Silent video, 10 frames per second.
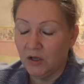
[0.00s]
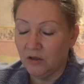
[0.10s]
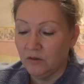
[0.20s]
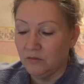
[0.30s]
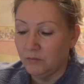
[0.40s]

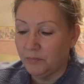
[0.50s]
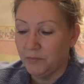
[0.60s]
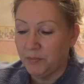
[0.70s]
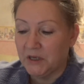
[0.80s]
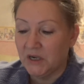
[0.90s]
э,
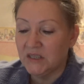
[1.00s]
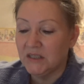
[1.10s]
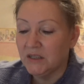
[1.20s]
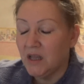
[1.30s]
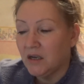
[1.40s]

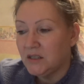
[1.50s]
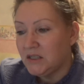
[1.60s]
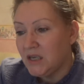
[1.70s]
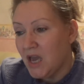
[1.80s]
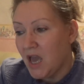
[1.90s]
прекрасных
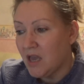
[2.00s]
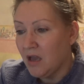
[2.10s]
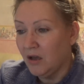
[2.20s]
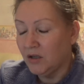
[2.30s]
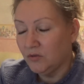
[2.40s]

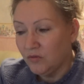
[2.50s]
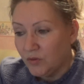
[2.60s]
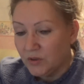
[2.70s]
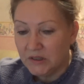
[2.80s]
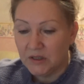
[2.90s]
ногтей, ну,
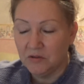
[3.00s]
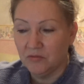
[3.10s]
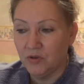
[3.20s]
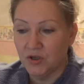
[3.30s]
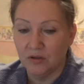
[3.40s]
волосы не
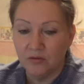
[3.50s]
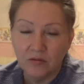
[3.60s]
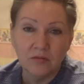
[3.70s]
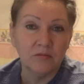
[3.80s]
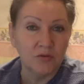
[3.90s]
очень,
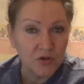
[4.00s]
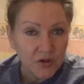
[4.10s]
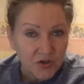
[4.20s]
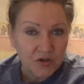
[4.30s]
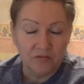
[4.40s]
но тоже
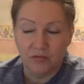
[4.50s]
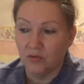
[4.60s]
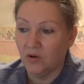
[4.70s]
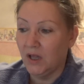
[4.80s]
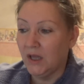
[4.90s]

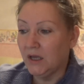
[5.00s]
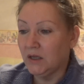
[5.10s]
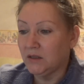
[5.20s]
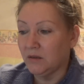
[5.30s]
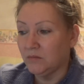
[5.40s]
ничего.
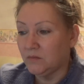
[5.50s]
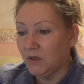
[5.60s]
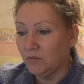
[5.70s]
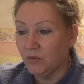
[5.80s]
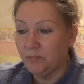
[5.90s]
Там
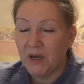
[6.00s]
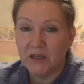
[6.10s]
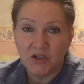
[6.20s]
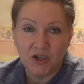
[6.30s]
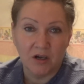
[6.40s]
того
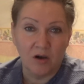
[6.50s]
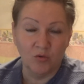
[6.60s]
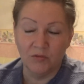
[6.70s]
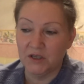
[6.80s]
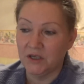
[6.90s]
пяточки, как
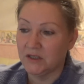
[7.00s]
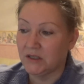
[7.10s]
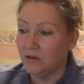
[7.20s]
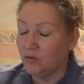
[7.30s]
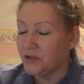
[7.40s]
у
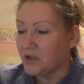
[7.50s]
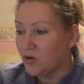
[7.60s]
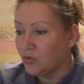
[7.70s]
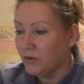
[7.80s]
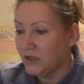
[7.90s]
младенца, локти,
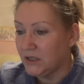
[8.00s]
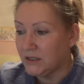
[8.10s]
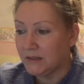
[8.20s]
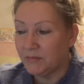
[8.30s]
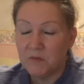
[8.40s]
как у
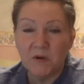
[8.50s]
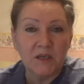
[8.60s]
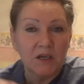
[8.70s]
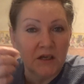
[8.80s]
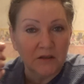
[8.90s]
младенца,
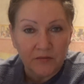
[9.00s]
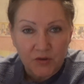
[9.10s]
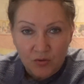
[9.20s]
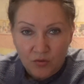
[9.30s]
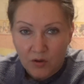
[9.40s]
понимаете, это
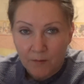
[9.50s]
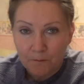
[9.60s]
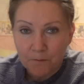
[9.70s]
все.